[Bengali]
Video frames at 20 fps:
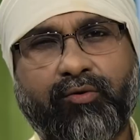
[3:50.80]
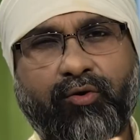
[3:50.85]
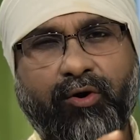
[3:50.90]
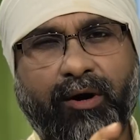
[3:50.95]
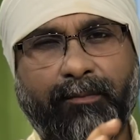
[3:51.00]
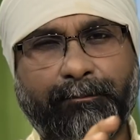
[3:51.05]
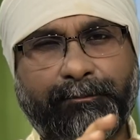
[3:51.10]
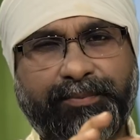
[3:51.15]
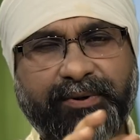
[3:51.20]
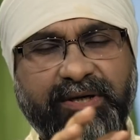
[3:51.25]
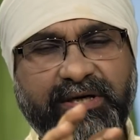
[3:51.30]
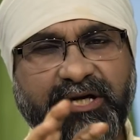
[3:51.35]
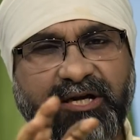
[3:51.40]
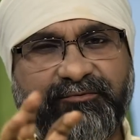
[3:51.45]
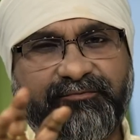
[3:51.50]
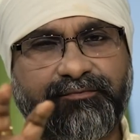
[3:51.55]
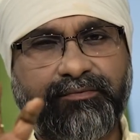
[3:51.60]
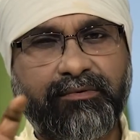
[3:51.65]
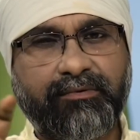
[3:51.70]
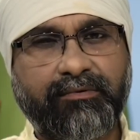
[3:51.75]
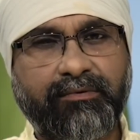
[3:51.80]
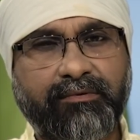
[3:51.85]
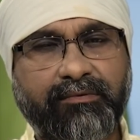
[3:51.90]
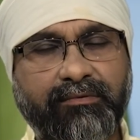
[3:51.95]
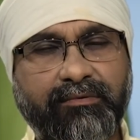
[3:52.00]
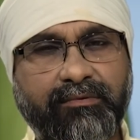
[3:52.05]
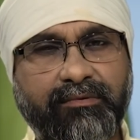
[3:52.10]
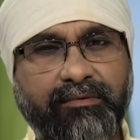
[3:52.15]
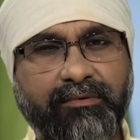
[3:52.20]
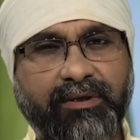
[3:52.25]
কম্পিটিটিভ
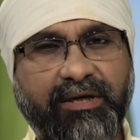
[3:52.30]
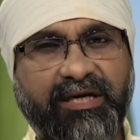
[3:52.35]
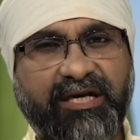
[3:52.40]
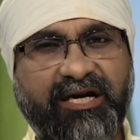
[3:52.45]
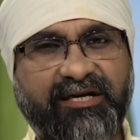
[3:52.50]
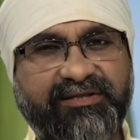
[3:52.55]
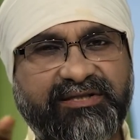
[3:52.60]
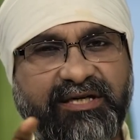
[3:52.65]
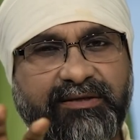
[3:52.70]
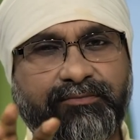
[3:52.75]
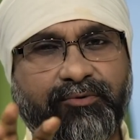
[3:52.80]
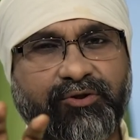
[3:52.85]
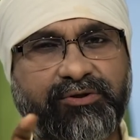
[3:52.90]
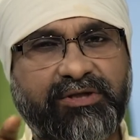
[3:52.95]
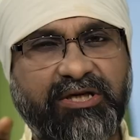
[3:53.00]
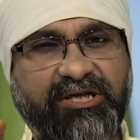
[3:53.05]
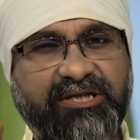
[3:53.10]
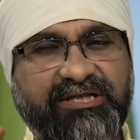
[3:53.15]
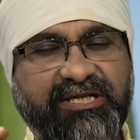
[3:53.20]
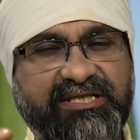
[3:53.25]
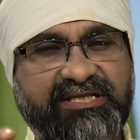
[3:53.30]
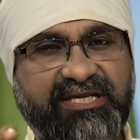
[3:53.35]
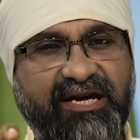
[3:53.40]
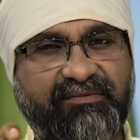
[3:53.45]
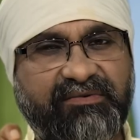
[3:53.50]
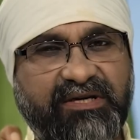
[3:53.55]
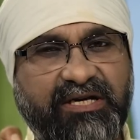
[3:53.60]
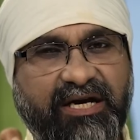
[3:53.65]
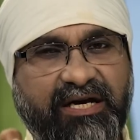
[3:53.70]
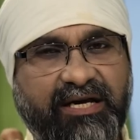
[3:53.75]
এনার্জির মধ্যে নিজের
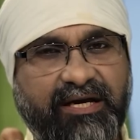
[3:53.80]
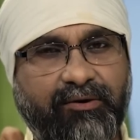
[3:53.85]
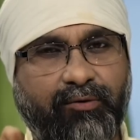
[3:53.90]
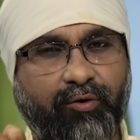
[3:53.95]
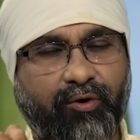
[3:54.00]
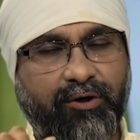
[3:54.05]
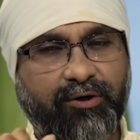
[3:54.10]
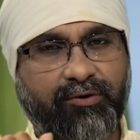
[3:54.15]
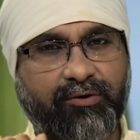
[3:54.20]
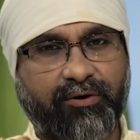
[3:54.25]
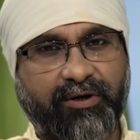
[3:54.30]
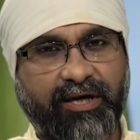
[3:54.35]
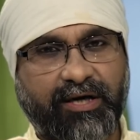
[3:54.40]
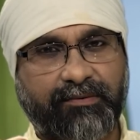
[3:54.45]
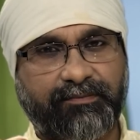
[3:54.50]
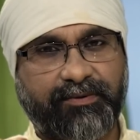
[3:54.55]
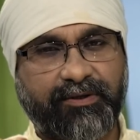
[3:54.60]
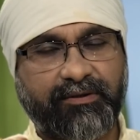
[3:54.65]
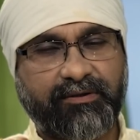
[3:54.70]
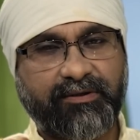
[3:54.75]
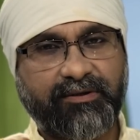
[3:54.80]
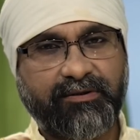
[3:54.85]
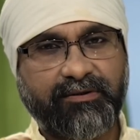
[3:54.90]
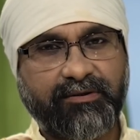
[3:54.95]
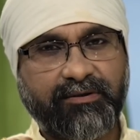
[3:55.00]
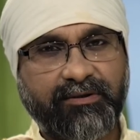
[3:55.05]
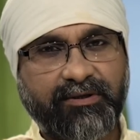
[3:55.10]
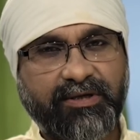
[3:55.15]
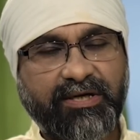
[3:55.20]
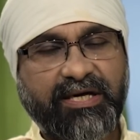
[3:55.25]
স্ট্যামিনাকে হোল্ড করে রাখবে
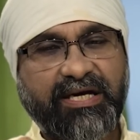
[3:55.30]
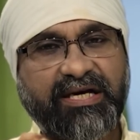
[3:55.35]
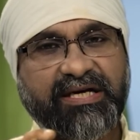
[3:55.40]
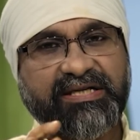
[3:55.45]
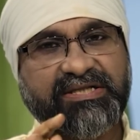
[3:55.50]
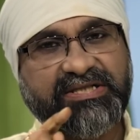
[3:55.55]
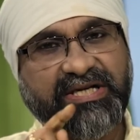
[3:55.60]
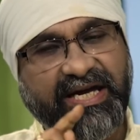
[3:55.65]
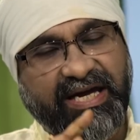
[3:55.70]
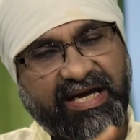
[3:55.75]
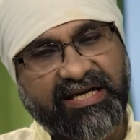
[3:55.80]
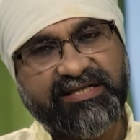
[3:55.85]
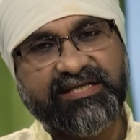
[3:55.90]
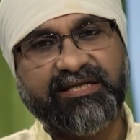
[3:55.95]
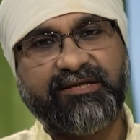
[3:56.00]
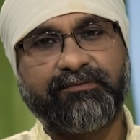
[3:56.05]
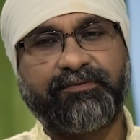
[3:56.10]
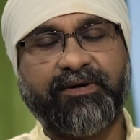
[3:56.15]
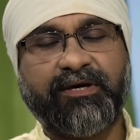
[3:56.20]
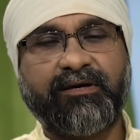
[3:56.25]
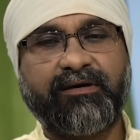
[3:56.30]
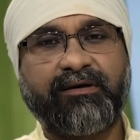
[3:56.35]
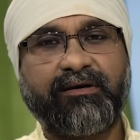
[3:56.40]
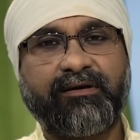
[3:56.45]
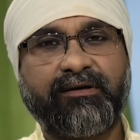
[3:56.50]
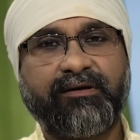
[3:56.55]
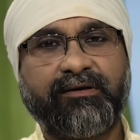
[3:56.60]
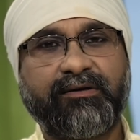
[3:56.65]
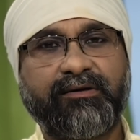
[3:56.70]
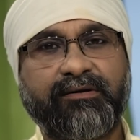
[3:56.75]
সেই জিতবে
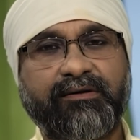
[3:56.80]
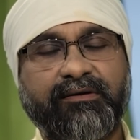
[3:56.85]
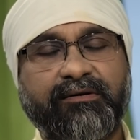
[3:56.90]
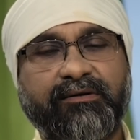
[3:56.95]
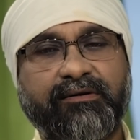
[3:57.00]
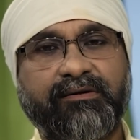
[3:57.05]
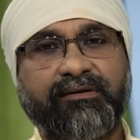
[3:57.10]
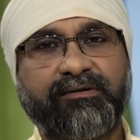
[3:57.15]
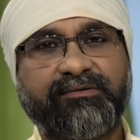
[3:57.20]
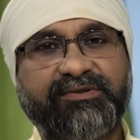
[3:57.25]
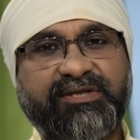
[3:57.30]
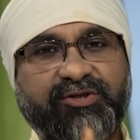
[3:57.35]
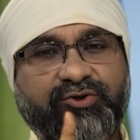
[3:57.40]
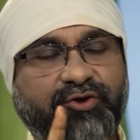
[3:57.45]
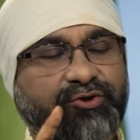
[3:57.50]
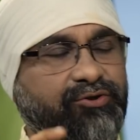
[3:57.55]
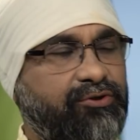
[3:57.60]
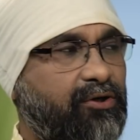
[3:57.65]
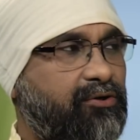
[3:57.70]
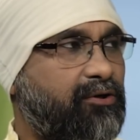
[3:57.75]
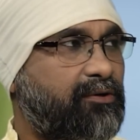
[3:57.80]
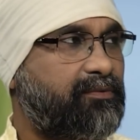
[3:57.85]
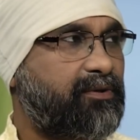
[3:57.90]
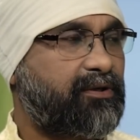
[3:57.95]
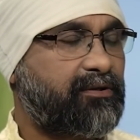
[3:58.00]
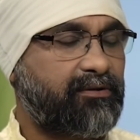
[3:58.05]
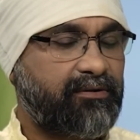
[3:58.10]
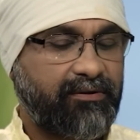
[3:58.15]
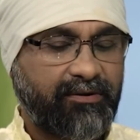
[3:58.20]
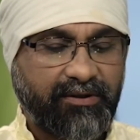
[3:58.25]
যে সহ্য করবে
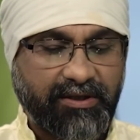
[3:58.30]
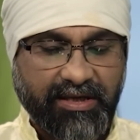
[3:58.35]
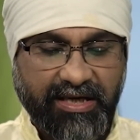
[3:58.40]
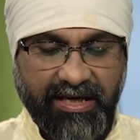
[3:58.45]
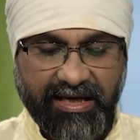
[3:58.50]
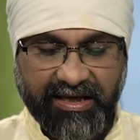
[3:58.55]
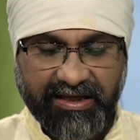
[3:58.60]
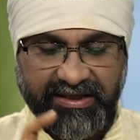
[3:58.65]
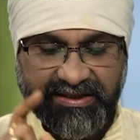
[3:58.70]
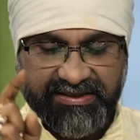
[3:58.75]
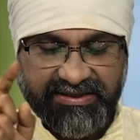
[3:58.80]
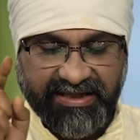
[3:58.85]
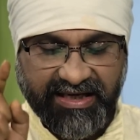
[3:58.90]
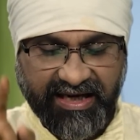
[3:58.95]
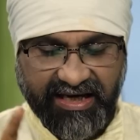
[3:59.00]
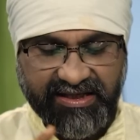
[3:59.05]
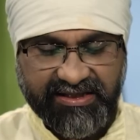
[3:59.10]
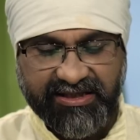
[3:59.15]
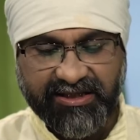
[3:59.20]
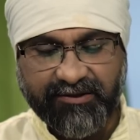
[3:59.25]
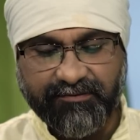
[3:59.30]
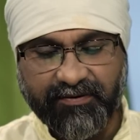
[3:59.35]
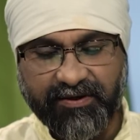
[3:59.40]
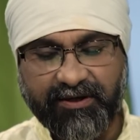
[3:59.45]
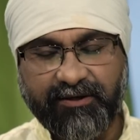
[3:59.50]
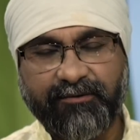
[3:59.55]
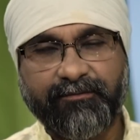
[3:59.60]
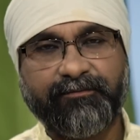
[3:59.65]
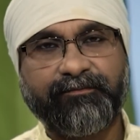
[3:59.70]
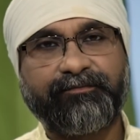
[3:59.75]
সেই জিতবে
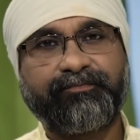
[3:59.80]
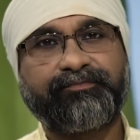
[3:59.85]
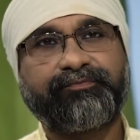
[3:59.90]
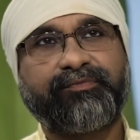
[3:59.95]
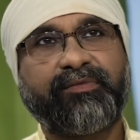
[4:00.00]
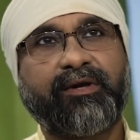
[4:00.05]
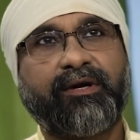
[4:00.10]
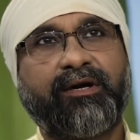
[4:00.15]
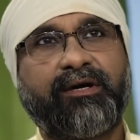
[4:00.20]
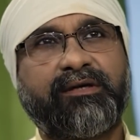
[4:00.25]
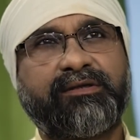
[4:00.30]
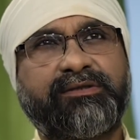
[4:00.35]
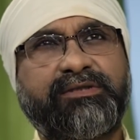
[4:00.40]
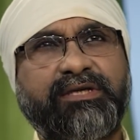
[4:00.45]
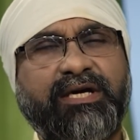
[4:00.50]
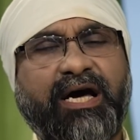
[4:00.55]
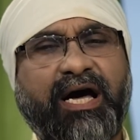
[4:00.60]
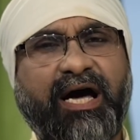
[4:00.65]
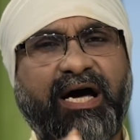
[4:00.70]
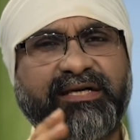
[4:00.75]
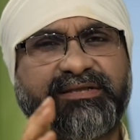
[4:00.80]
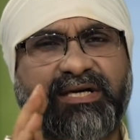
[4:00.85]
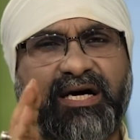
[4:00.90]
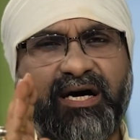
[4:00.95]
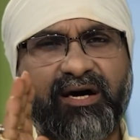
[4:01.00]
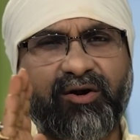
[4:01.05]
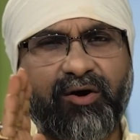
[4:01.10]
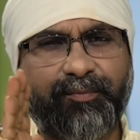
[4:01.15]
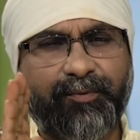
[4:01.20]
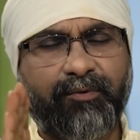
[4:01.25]
যে
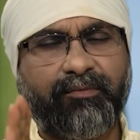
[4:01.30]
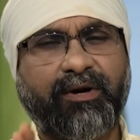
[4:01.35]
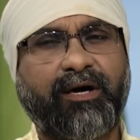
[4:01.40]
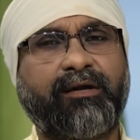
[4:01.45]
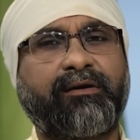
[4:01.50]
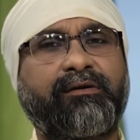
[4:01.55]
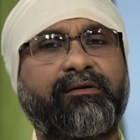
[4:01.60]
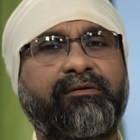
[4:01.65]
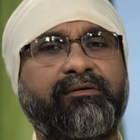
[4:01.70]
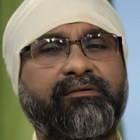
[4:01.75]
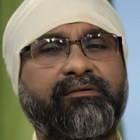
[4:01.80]
হাজার অপমান